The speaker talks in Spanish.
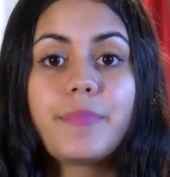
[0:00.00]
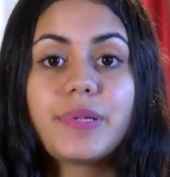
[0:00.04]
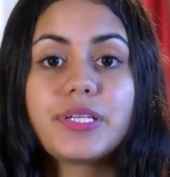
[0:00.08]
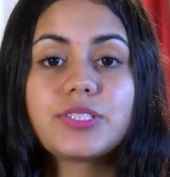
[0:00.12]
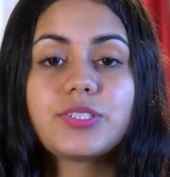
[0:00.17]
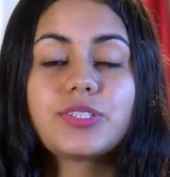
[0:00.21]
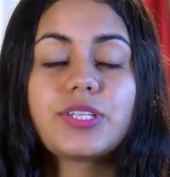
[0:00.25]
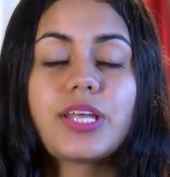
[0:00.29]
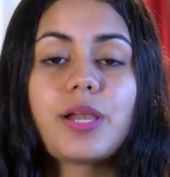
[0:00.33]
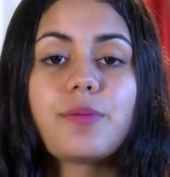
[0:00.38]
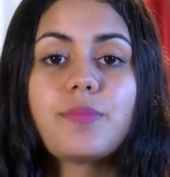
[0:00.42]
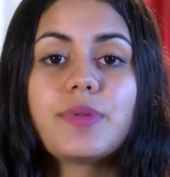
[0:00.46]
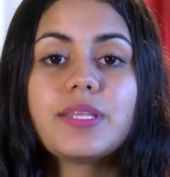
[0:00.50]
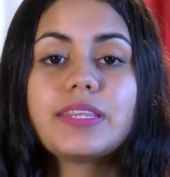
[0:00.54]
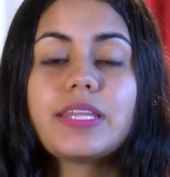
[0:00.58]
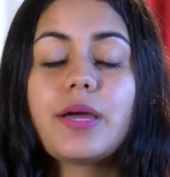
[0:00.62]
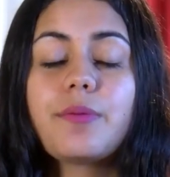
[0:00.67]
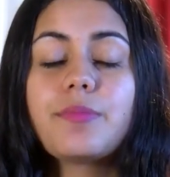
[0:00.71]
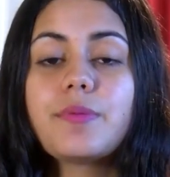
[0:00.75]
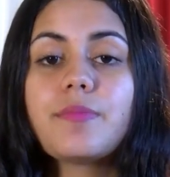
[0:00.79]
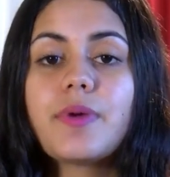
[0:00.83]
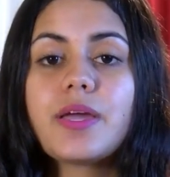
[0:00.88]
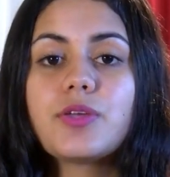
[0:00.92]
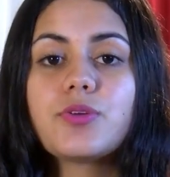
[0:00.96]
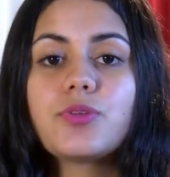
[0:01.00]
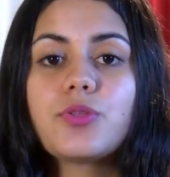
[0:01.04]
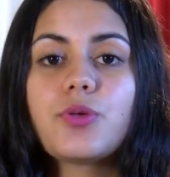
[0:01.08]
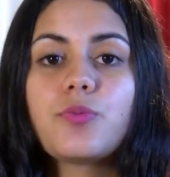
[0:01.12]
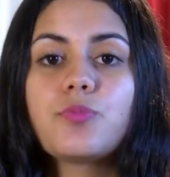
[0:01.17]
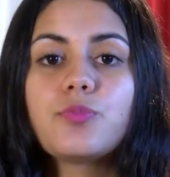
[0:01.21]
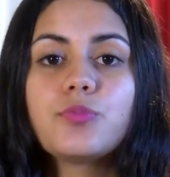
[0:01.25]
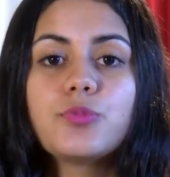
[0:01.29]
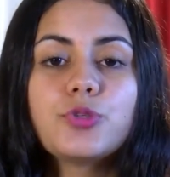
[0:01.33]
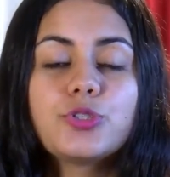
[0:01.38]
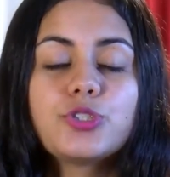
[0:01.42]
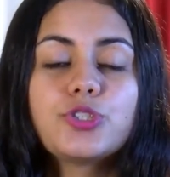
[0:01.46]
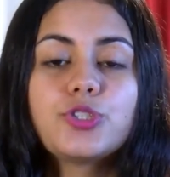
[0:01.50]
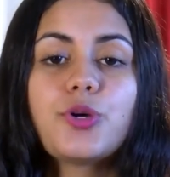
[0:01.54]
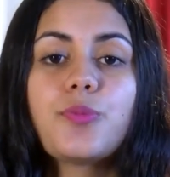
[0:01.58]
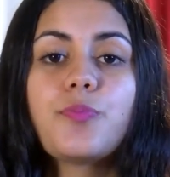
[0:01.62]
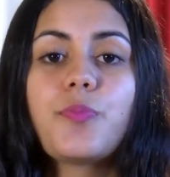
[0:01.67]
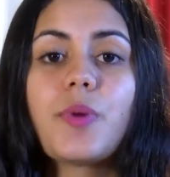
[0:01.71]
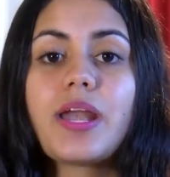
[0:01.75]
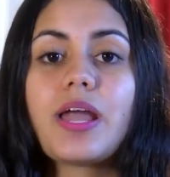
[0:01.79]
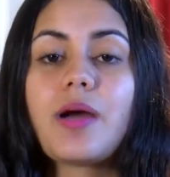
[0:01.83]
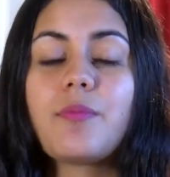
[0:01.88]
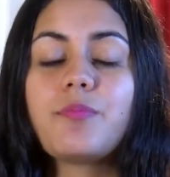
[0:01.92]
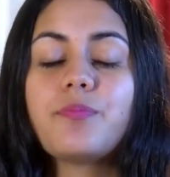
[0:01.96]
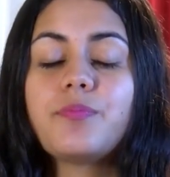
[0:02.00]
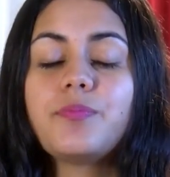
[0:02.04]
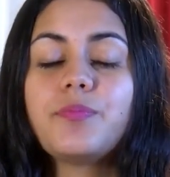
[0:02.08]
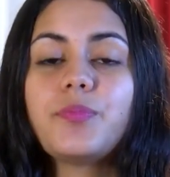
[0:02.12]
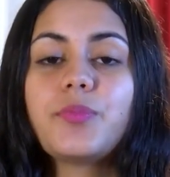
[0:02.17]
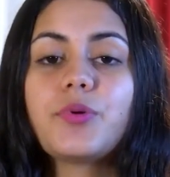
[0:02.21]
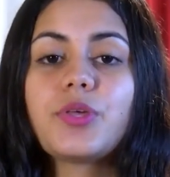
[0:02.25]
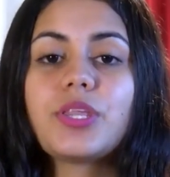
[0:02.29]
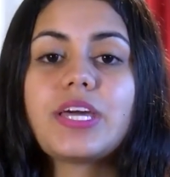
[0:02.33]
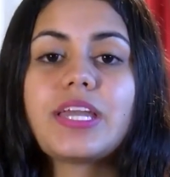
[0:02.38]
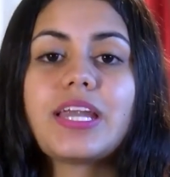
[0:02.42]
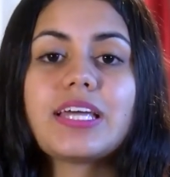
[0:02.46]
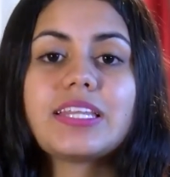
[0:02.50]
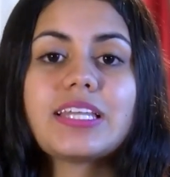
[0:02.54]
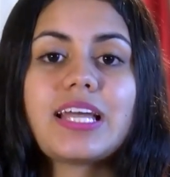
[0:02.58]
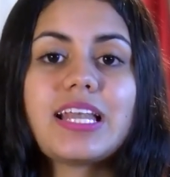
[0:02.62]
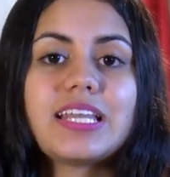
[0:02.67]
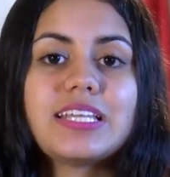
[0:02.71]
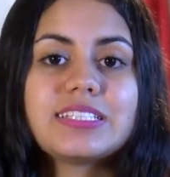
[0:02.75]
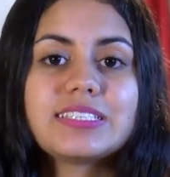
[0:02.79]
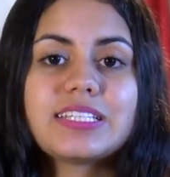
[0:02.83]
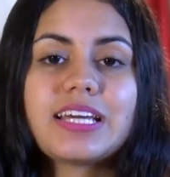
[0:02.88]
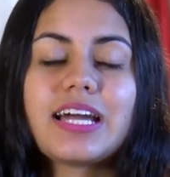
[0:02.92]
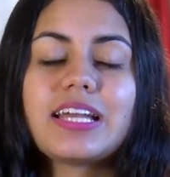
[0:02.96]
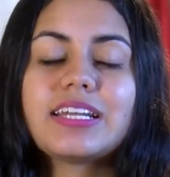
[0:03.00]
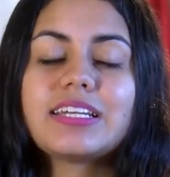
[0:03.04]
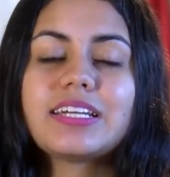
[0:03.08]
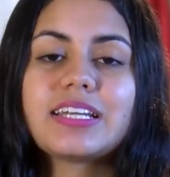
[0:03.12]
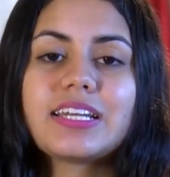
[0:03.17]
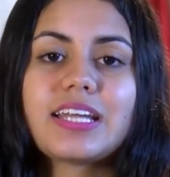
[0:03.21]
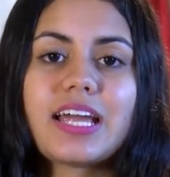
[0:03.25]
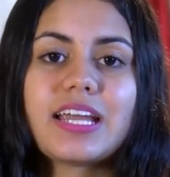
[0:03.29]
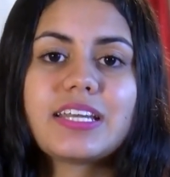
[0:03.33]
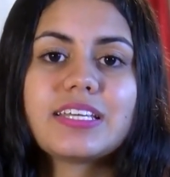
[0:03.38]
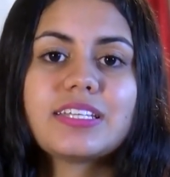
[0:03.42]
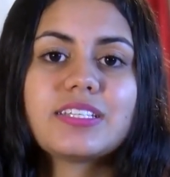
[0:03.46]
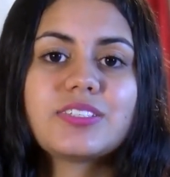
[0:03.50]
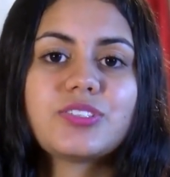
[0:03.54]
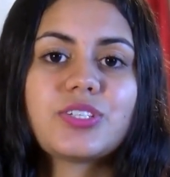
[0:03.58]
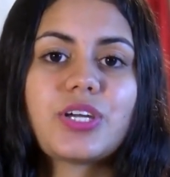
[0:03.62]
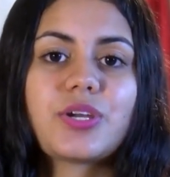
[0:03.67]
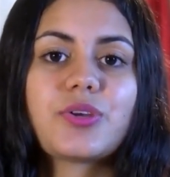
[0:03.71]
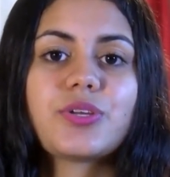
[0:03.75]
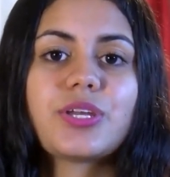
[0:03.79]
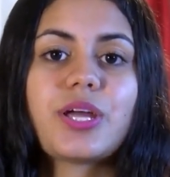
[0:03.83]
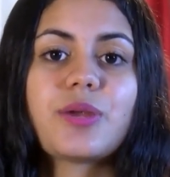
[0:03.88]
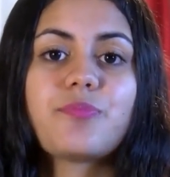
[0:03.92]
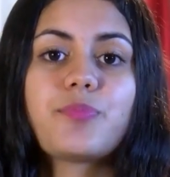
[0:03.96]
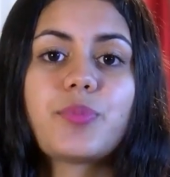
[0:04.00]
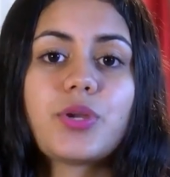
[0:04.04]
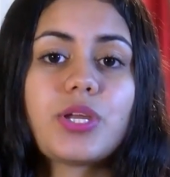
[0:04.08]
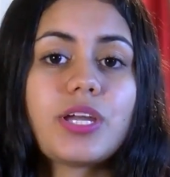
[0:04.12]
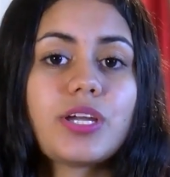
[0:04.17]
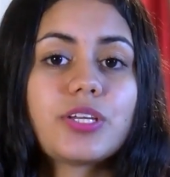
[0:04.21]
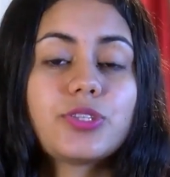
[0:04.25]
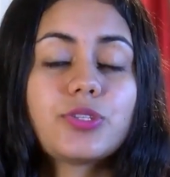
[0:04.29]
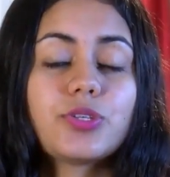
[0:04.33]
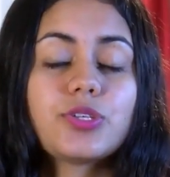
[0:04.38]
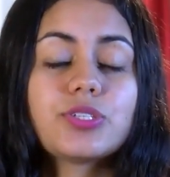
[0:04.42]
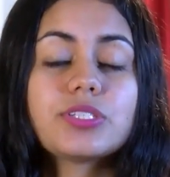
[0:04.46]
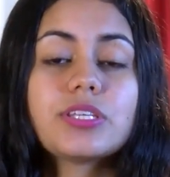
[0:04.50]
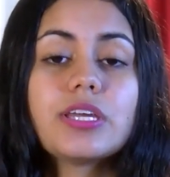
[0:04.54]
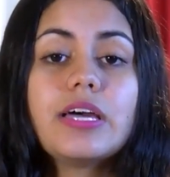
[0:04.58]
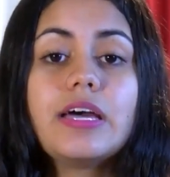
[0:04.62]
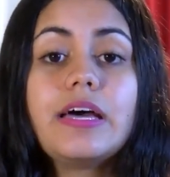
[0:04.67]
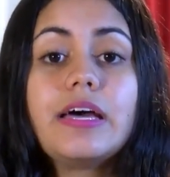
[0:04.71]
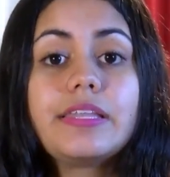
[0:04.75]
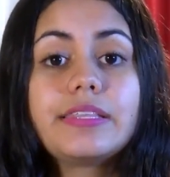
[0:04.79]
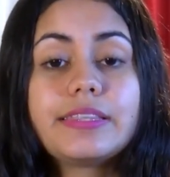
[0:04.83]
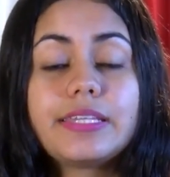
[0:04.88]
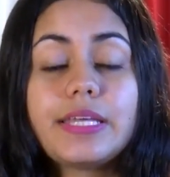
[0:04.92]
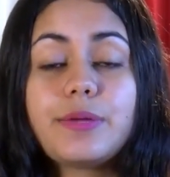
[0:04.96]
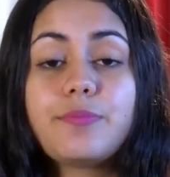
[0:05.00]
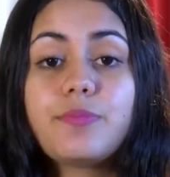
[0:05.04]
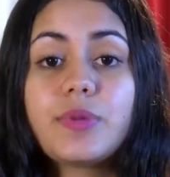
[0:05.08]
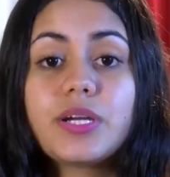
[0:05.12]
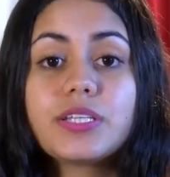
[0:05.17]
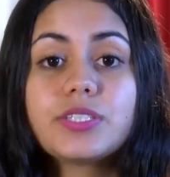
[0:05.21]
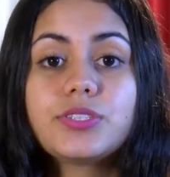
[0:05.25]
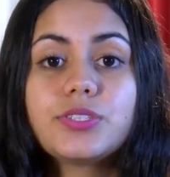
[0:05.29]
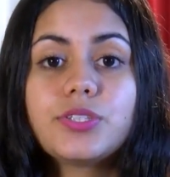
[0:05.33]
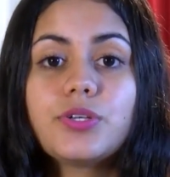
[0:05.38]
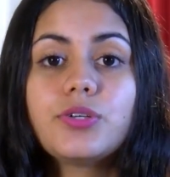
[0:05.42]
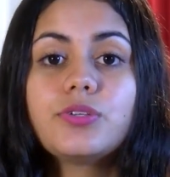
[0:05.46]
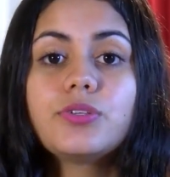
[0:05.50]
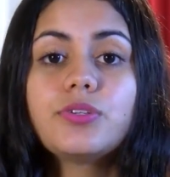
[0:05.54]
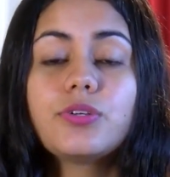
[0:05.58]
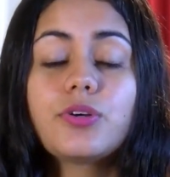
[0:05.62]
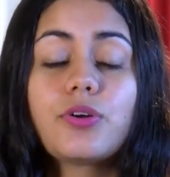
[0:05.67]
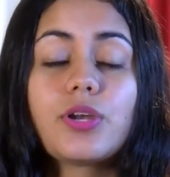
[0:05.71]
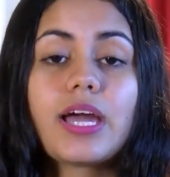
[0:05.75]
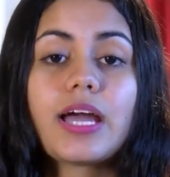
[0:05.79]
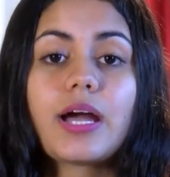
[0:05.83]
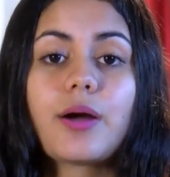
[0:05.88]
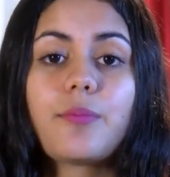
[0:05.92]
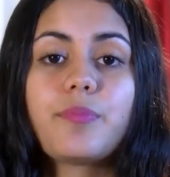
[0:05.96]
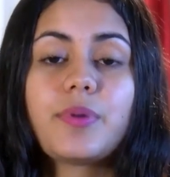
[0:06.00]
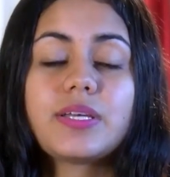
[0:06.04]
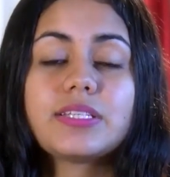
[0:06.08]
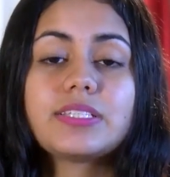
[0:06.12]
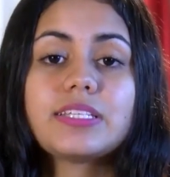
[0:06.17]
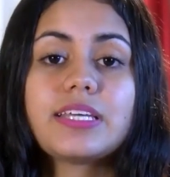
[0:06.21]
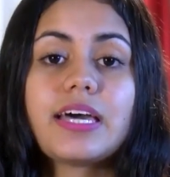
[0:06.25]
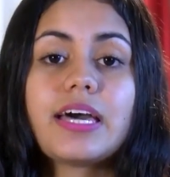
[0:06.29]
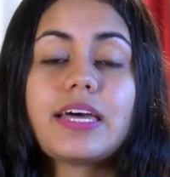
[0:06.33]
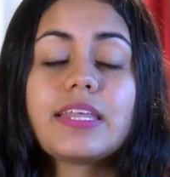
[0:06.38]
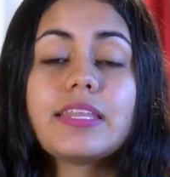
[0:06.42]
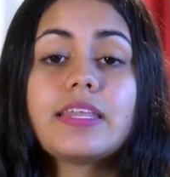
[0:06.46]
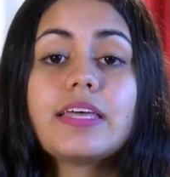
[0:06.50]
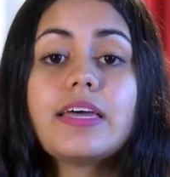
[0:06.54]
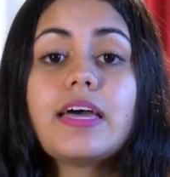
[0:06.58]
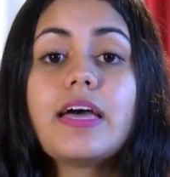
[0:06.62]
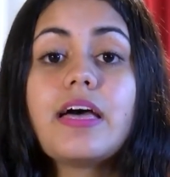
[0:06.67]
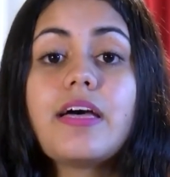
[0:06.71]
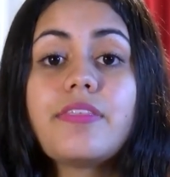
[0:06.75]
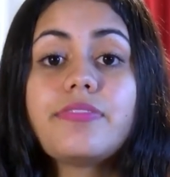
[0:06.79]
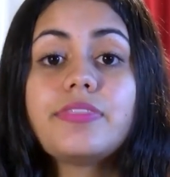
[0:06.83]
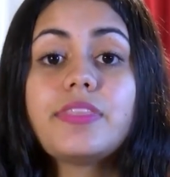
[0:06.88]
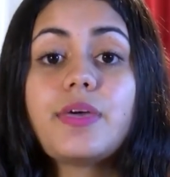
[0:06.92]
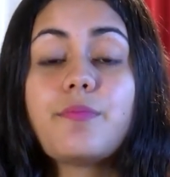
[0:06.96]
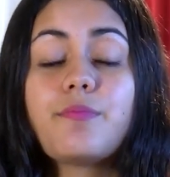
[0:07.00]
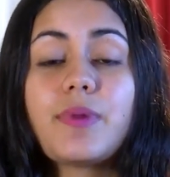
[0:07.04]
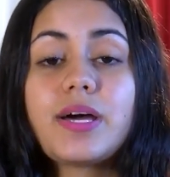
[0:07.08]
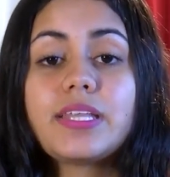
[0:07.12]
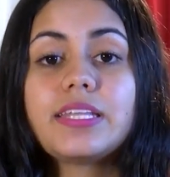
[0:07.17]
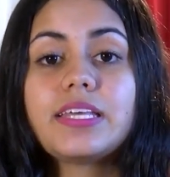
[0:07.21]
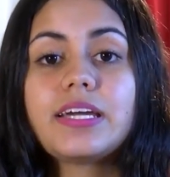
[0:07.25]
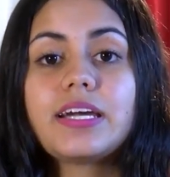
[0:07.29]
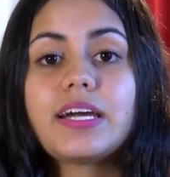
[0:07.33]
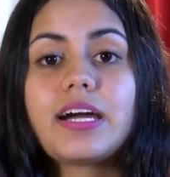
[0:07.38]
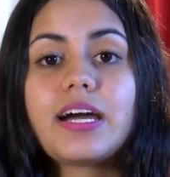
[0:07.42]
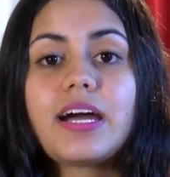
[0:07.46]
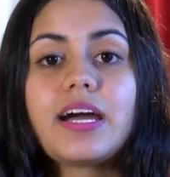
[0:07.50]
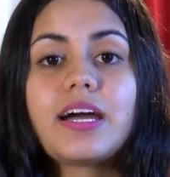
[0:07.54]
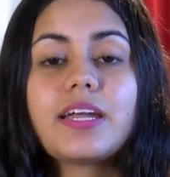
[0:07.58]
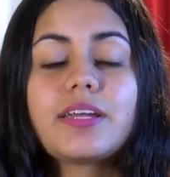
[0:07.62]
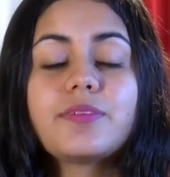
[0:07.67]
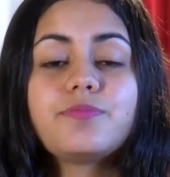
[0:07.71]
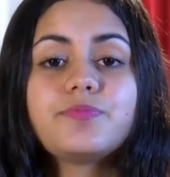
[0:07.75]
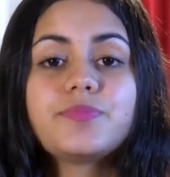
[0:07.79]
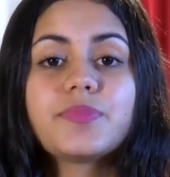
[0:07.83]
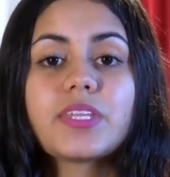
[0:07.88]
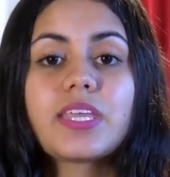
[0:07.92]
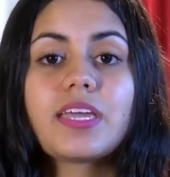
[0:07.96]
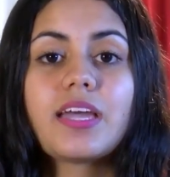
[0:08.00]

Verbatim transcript: Personalmente a mí me ayudó mucho para poder analizar, crear y desarrollar proyectos de inversión con la capacidad de manejar